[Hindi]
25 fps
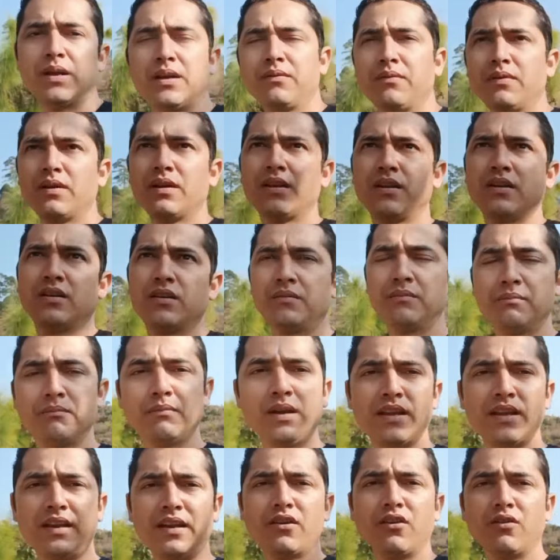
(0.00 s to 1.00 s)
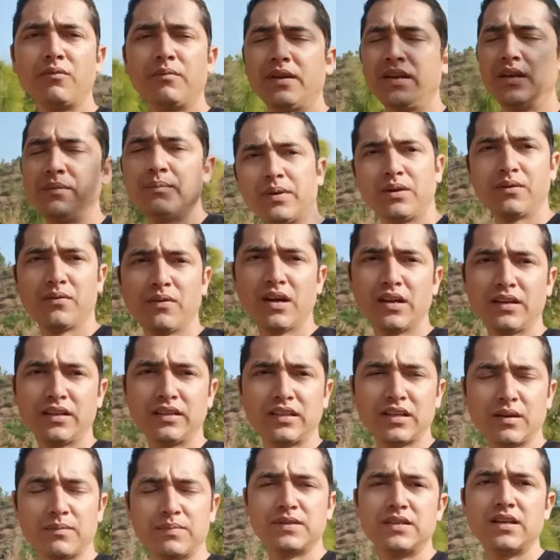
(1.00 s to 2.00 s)
परि मेरे और मेरे
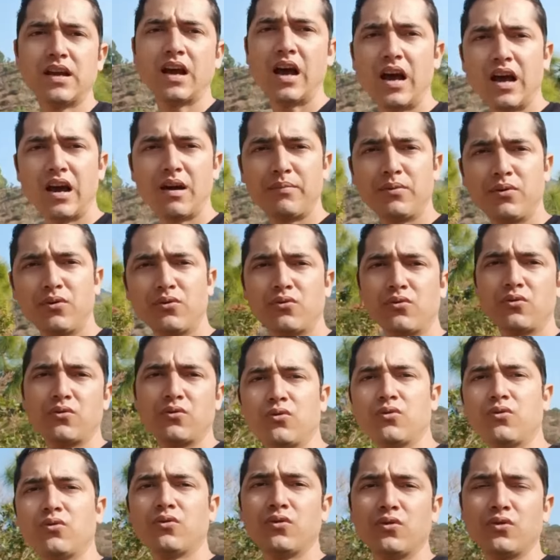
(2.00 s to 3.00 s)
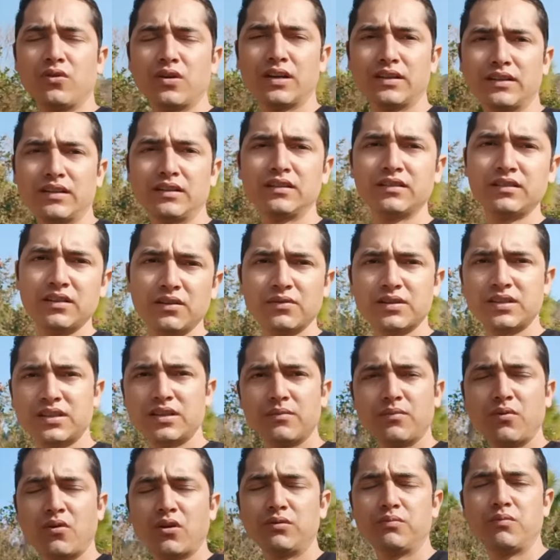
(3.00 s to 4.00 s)
परिवार की तरफ से आप लोगों को गणतंत्र
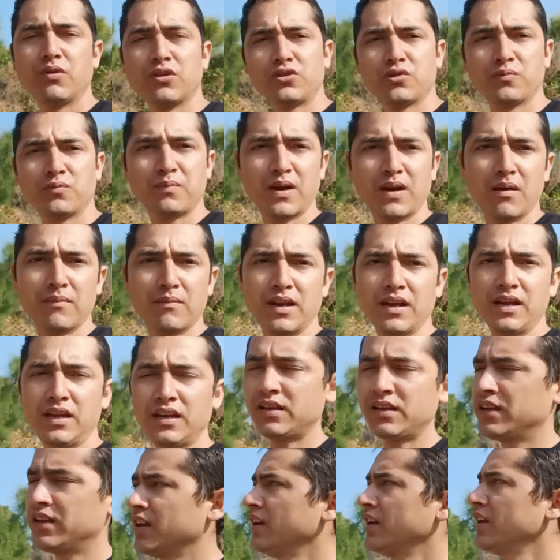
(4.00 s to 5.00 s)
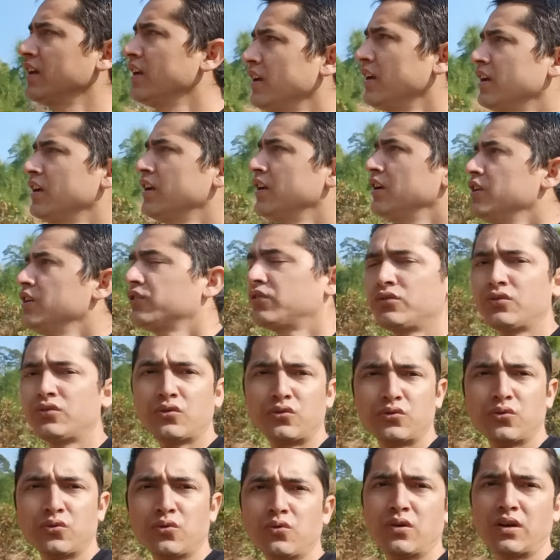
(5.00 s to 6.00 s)
दिवस की बहुत बहुत शुभकामनाएं तो
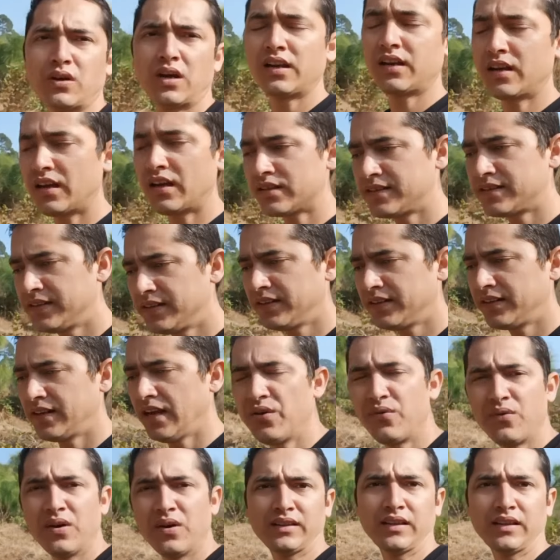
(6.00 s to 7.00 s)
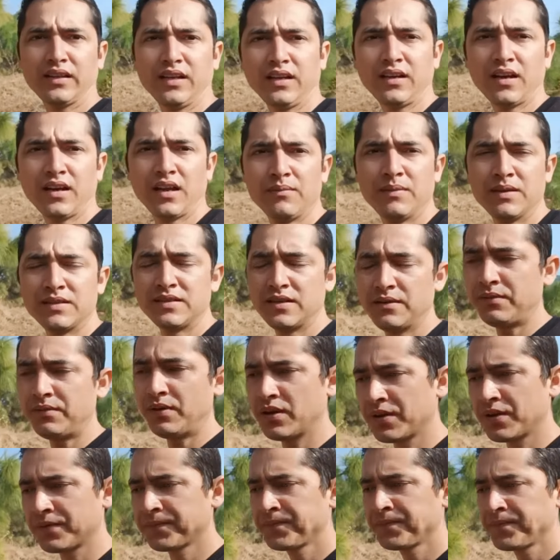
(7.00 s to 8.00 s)
दोस्तों कल का सीन क्या हुआ था कि कल मैं
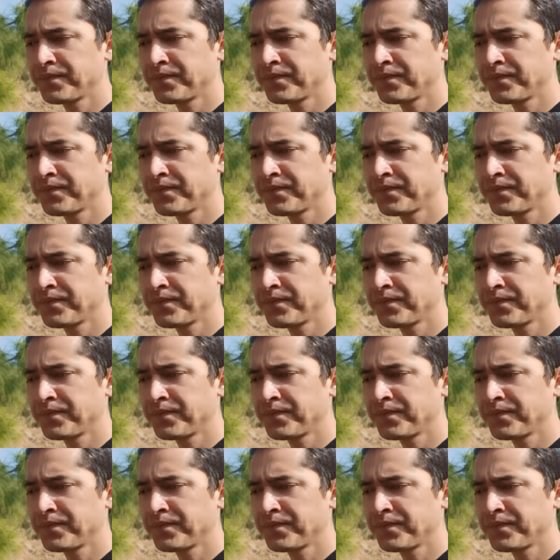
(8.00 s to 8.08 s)
जब